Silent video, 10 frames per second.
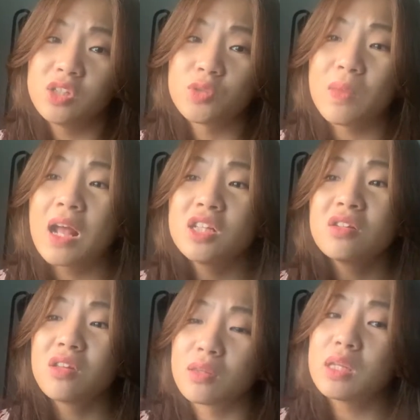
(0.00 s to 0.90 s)
chúng ta
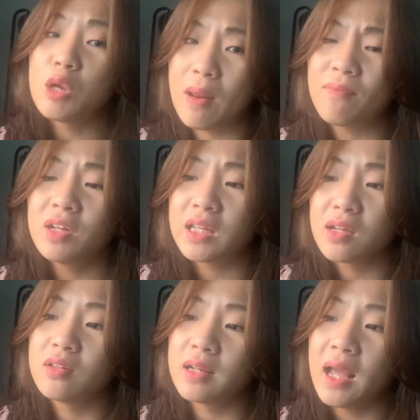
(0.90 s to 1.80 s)
chưa thực sự hiểu lắm về cái
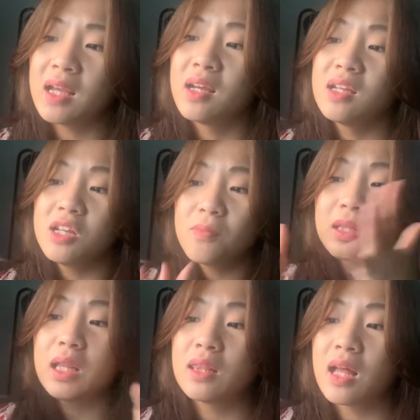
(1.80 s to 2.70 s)
thế giới này nhưng mà
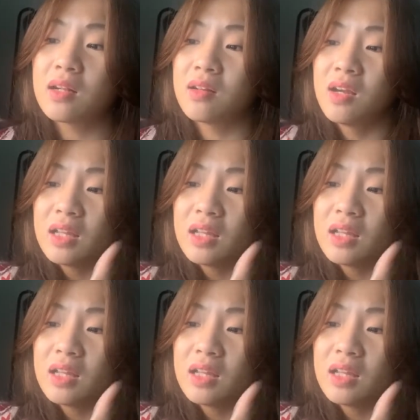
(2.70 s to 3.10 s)
dần dần